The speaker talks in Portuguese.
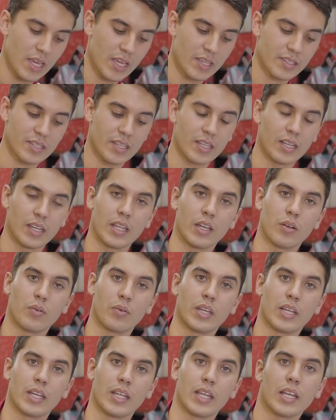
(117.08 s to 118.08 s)
Esse relé é
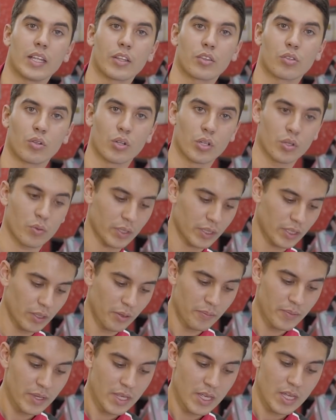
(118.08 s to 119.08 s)
um relé eletrônico,
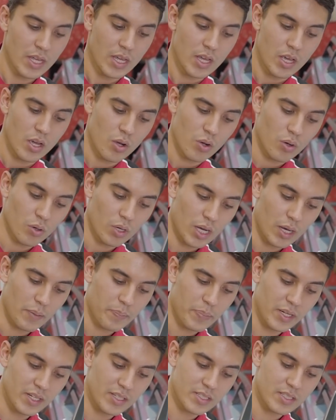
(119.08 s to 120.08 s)
então
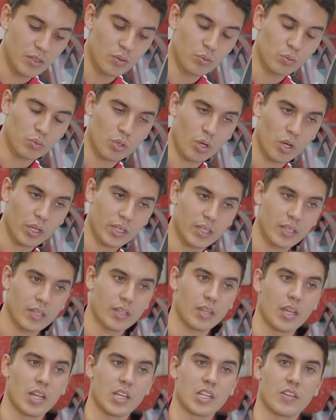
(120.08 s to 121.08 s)
apenas dando um toque
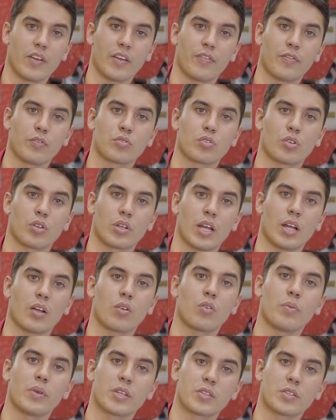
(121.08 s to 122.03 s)
ele já vai funcionar, com o